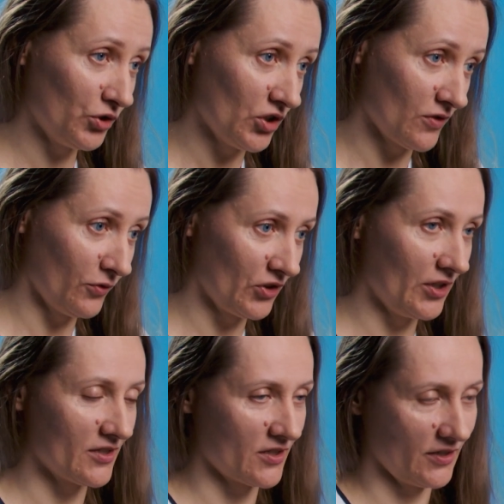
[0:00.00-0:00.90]
вот эти вот
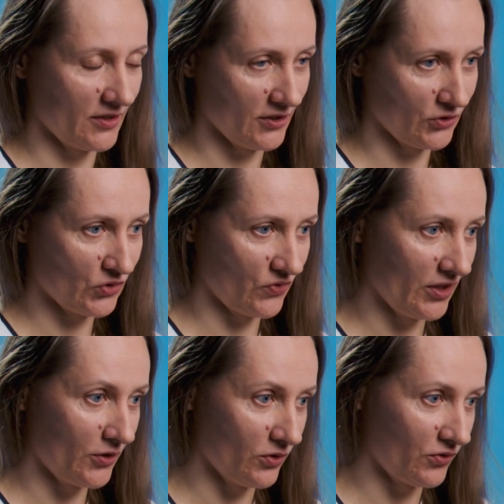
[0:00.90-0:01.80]
несколько, да, то есть
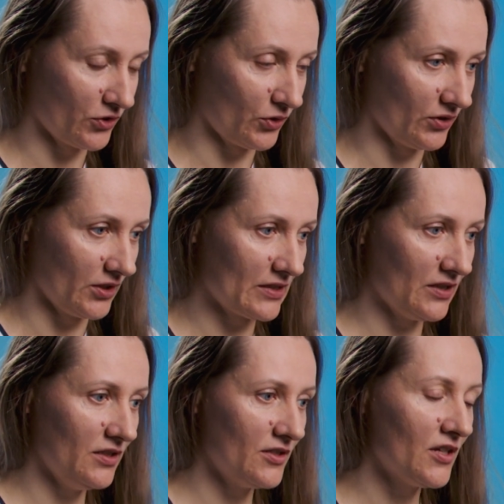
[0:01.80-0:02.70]
фолликулов, которые
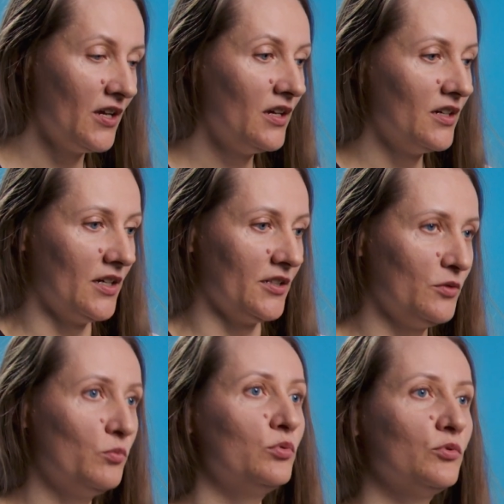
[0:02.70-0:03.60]
остались,
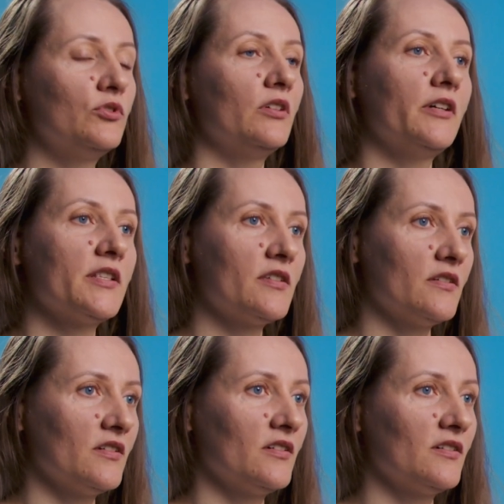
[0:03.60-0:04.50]
они будут давать
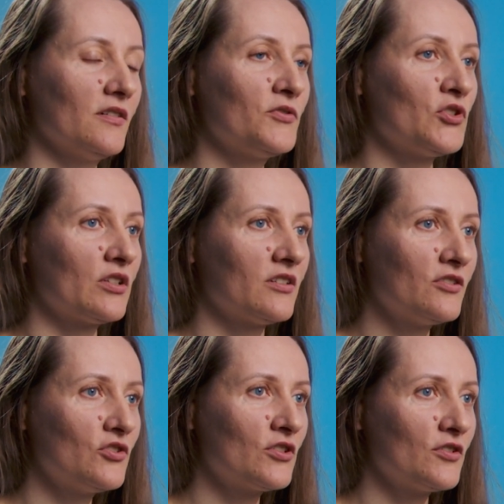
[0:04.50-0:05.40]
э, все
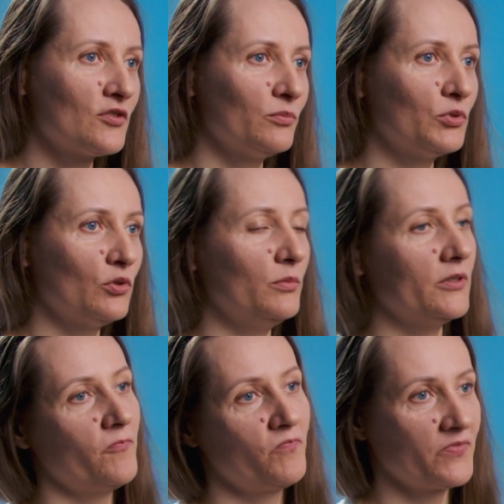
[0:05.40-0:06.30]
классические
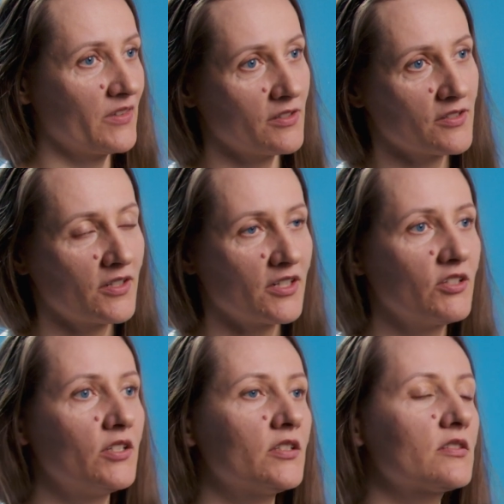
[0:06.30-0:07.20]
симптомы
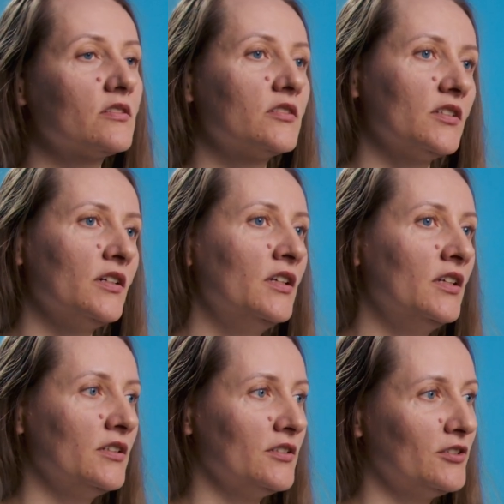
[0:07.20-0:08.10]
сохранения цикла.
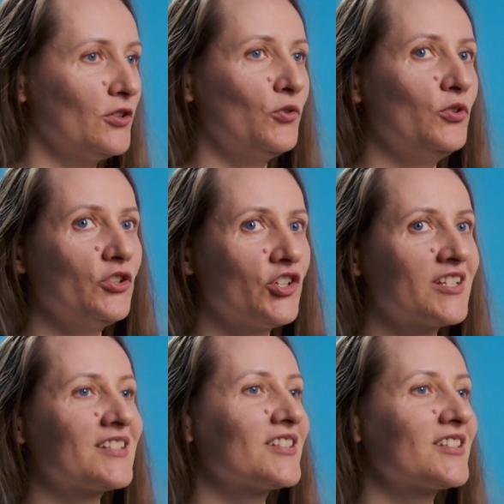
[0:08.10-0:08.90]
И такое, к